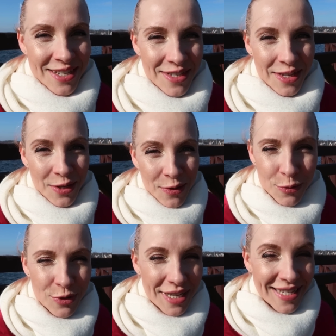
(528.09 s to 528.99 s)
faktycznie to
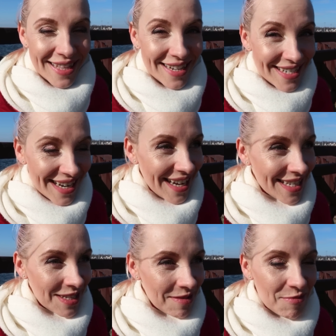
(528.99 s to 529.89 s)
już jest ten
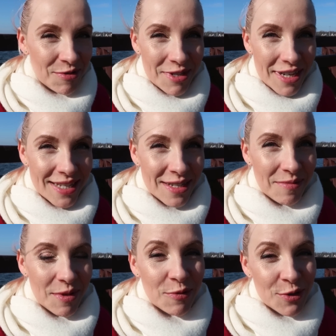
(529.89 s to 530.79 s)
czas, gdzie można
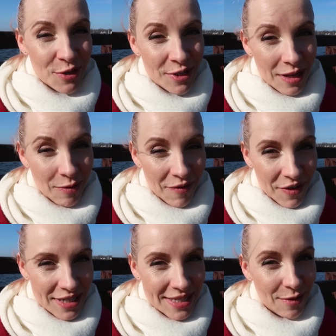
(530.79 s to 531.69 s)
sobie usiąść na
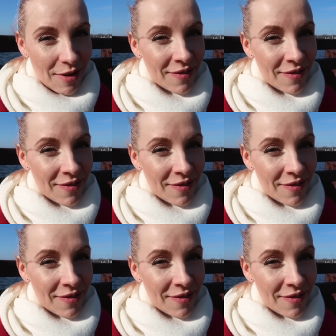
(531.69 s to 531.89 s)
ławeczce.